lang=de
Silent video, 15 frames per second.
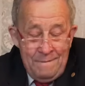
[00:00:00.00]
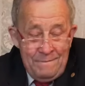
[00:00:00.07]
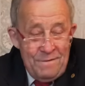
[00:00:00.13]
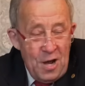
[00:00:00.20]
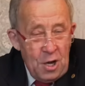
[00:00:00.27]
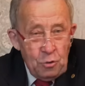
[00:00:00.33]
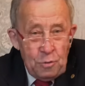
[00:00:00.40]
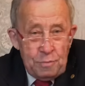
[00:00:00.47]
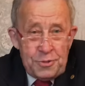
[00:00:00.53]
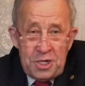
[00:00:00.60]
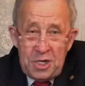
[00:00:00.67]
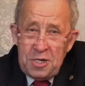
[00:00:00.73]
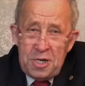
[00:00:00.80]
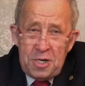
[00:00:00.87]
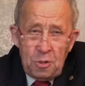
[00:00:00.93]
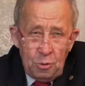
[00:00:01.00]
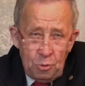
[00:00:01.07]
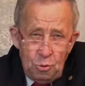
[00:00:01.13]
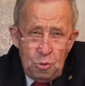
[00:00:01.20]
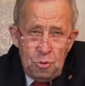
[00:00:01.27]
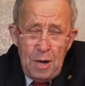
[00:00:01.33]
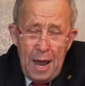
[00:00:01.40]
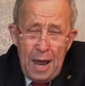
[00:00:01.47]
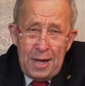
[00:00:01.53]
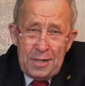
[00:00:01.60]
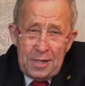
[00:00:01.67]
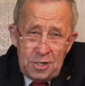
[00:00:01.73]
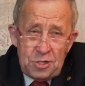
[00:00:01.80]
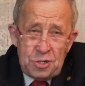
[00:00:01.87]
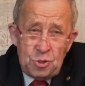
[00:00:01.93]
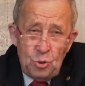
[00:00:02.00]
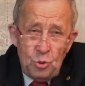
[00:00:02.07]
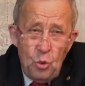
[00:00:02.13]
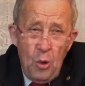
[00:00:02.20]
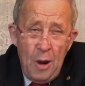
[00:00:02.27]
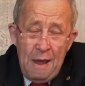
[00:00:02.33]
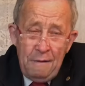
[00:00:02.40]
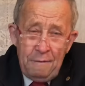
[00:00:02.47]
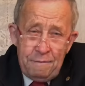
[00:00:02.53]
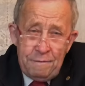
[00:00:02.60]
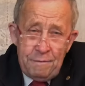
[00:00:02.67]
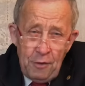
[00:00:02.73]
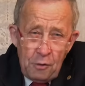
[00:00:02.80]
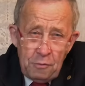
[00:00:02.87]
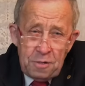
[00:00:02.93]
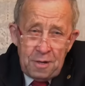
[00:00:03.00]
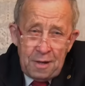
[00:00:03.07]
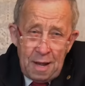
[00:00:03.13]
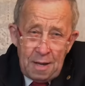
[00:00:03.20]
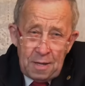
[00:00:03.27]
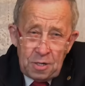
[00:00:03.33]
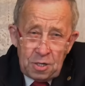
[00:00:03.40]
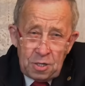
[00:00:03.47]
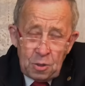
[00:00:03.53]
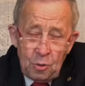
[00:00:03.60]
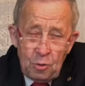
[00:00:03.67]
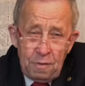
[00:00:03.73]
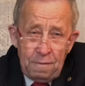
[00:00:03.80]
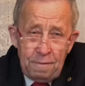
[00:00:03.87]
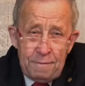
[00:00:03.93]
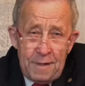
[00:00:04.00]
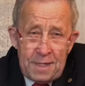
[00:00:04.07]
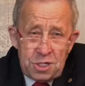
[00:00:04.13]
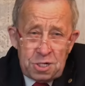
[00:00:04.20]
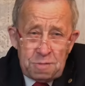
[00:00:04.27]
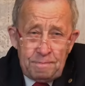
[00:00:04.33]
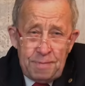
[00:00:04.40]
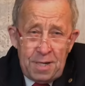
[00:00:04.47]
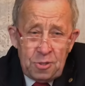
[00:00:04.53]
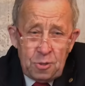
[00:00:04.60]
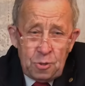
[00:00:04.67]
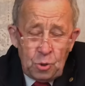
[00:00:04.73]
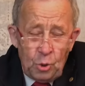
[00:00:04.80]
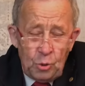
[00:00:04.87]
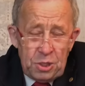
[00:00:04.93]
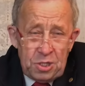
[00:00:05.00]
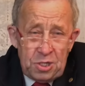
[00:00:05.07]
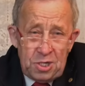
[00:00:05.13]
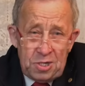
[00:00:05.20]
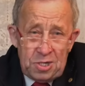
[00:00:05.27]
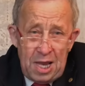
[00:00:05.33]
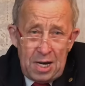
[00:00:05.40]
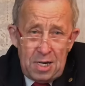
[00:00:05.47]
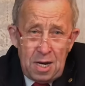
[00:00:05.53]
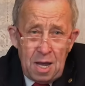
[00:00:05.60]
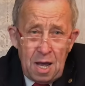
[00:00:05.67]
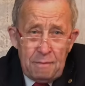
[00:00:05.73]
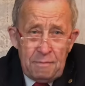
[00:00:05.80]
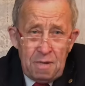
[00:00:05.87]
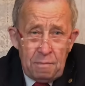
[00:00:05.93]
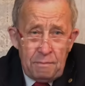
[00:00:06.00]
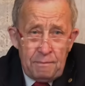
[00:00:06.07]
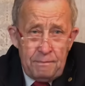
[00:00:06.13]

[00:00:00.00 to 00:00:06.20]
Warum sind die Grünen eigentlich so erfolgreich? Und was bedeutet der Name